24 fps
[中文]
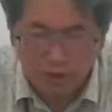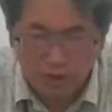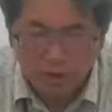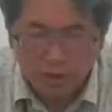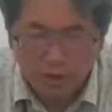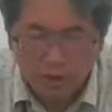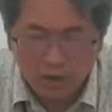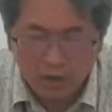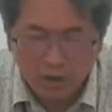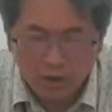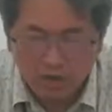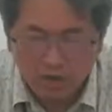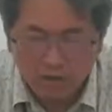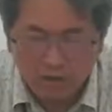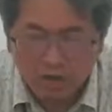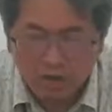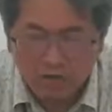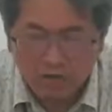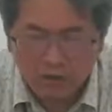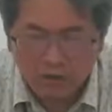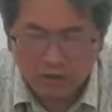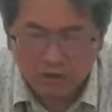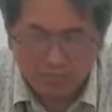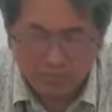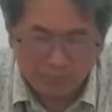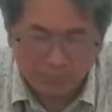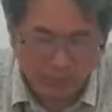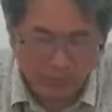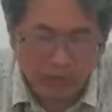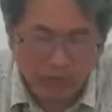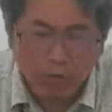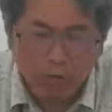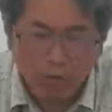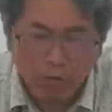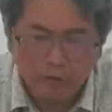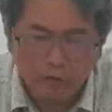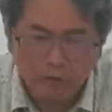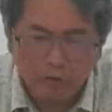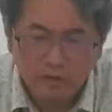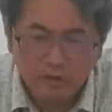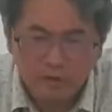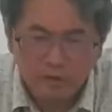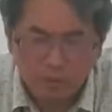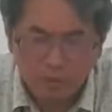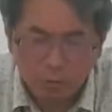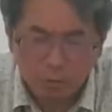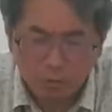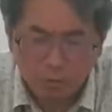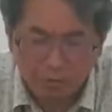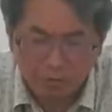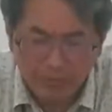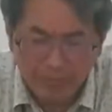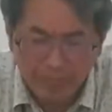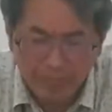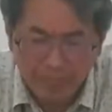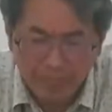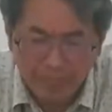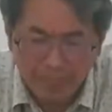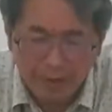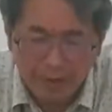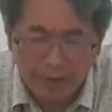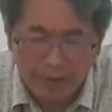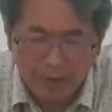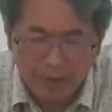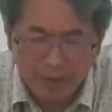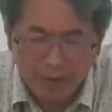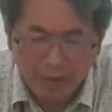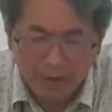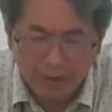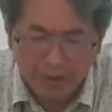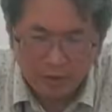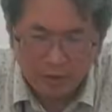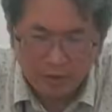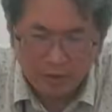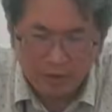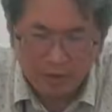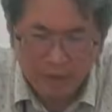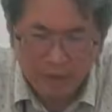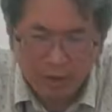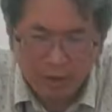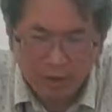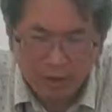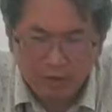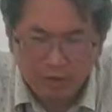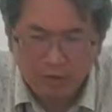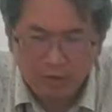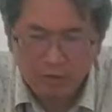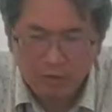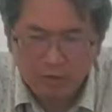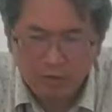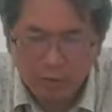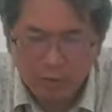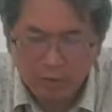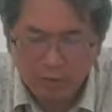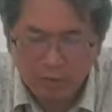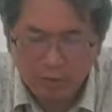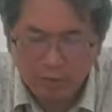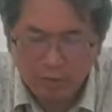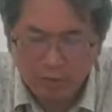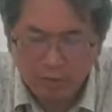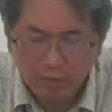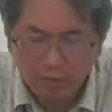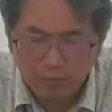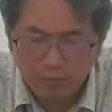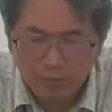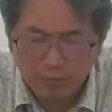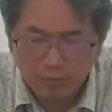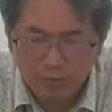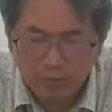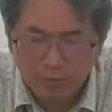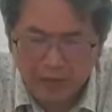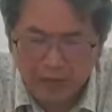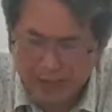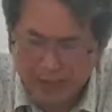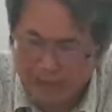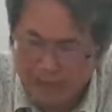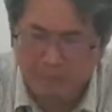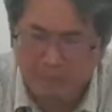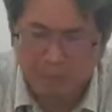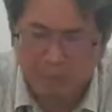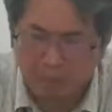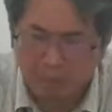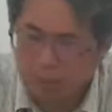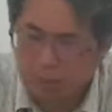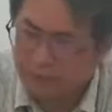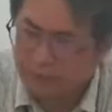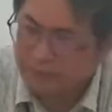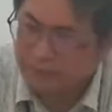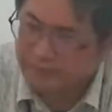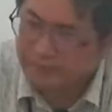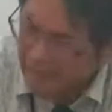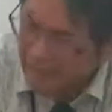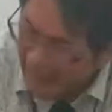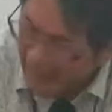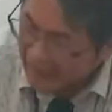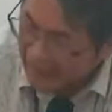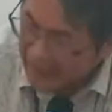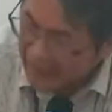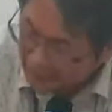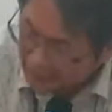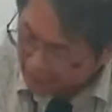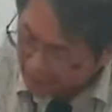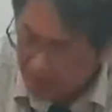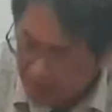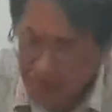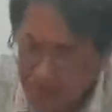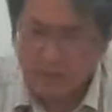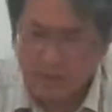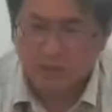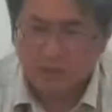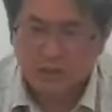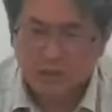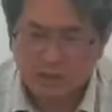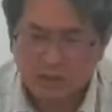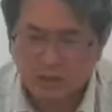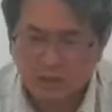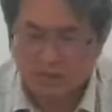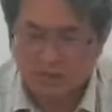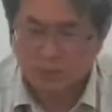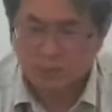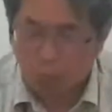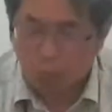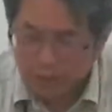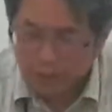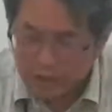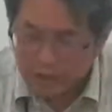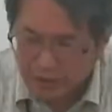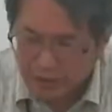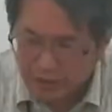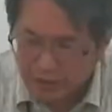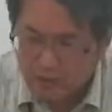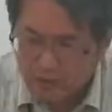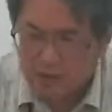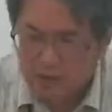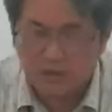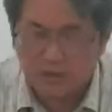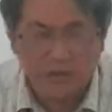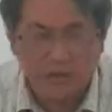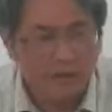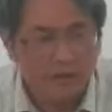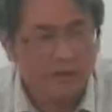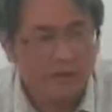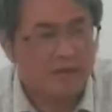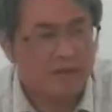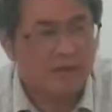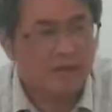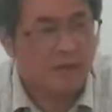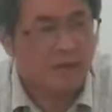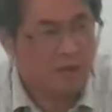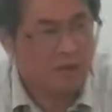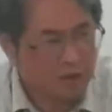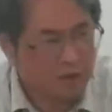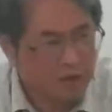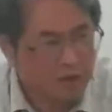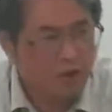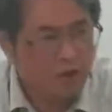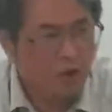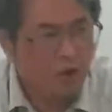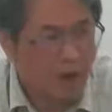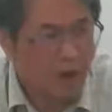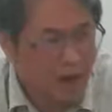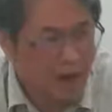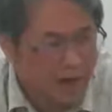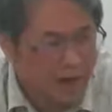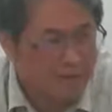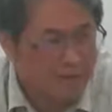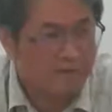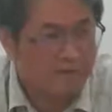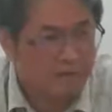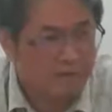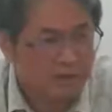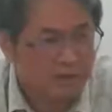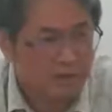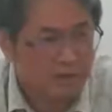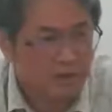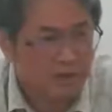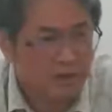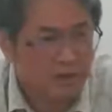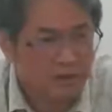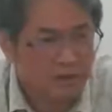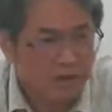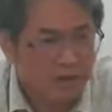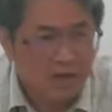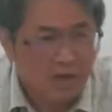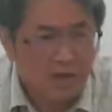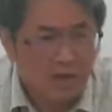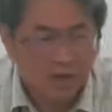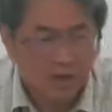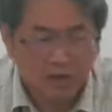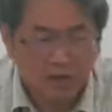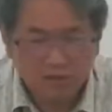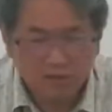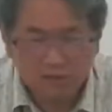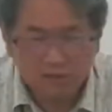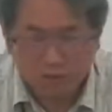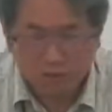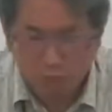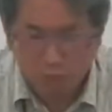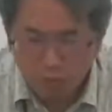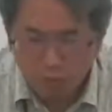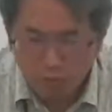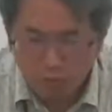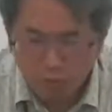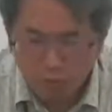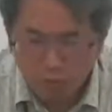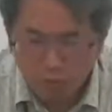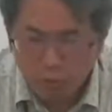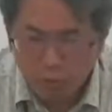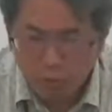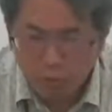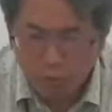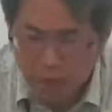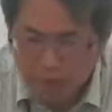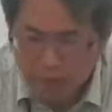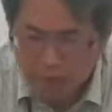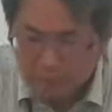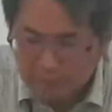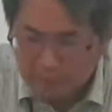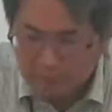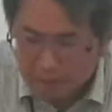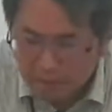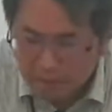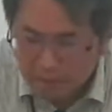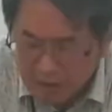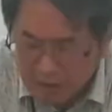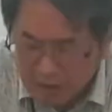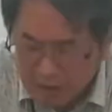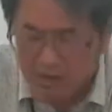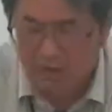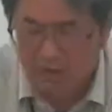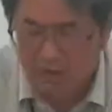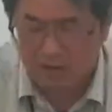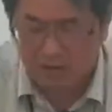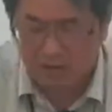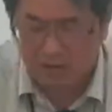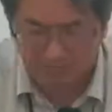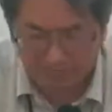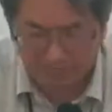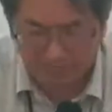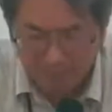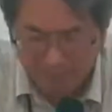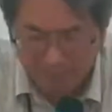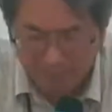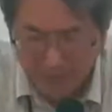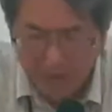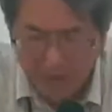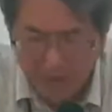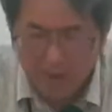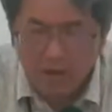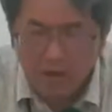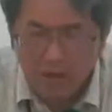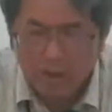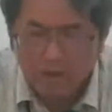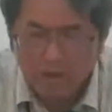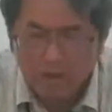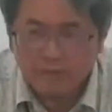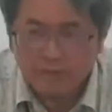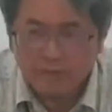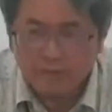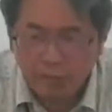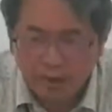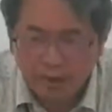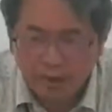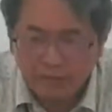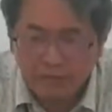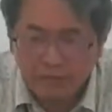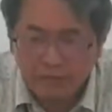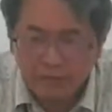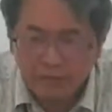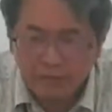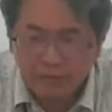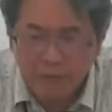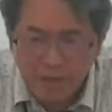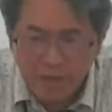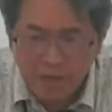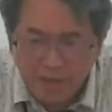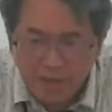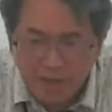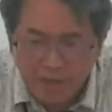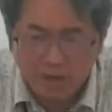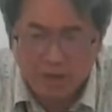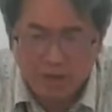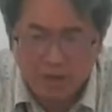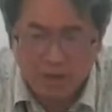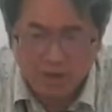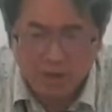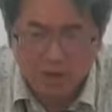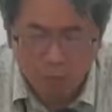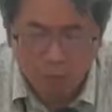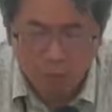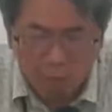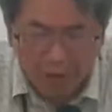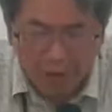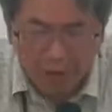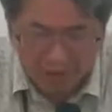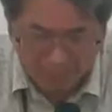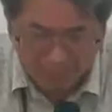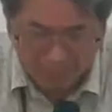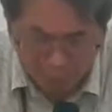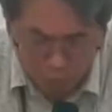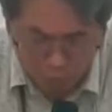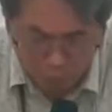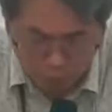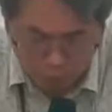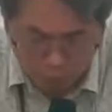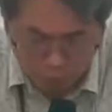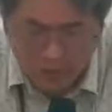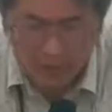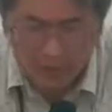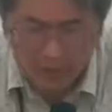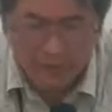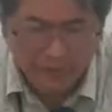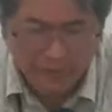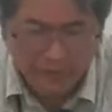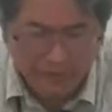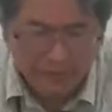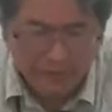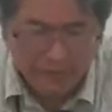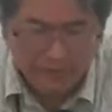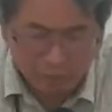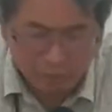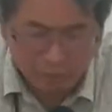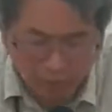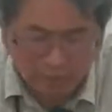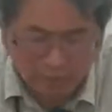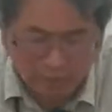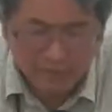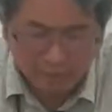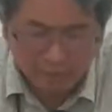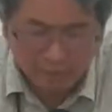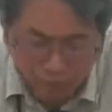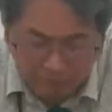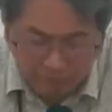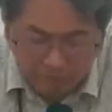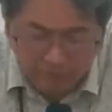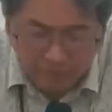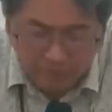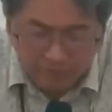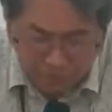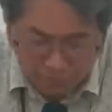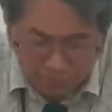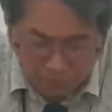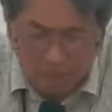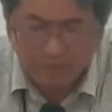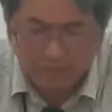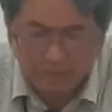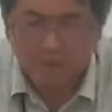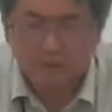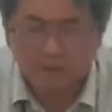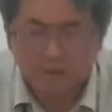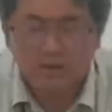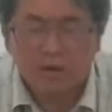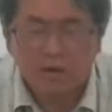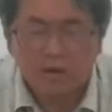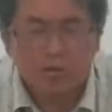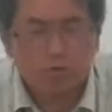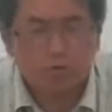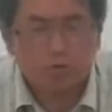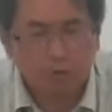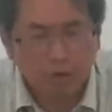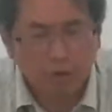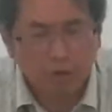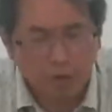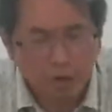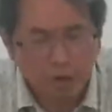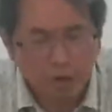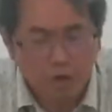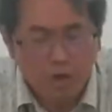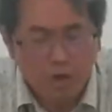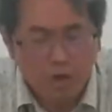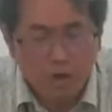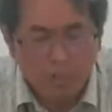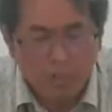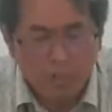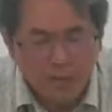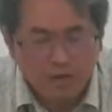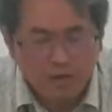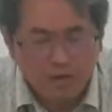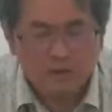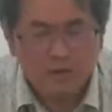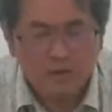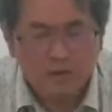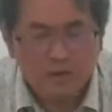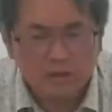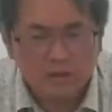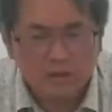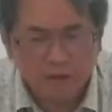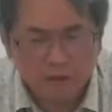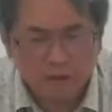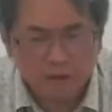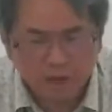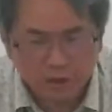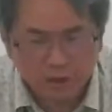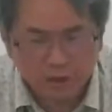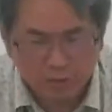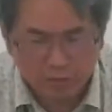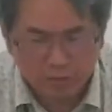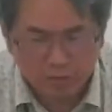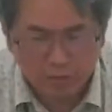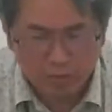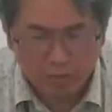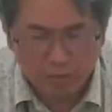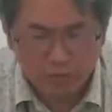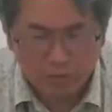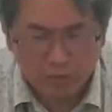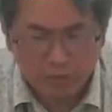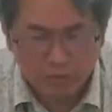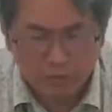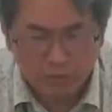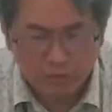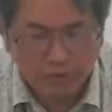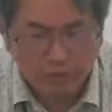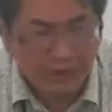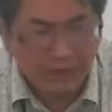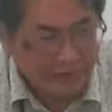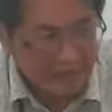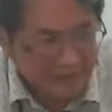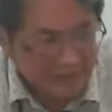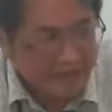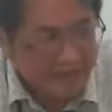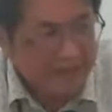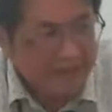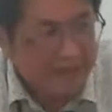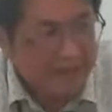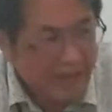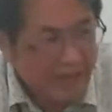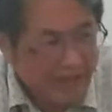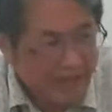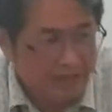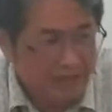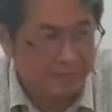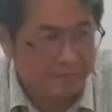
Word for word: 呃，闹了什么桃色纠纷，啊。那有了桃色纠纷，我们就觉得，哎呀，怎么会是他呢？这个是我认识的，他是一个很有爱心的人。然后你顾你去关心一个姐妹，或是关心一个寡妇，你这样子关心关心关心，到最后变成这个人对牧师的依赖。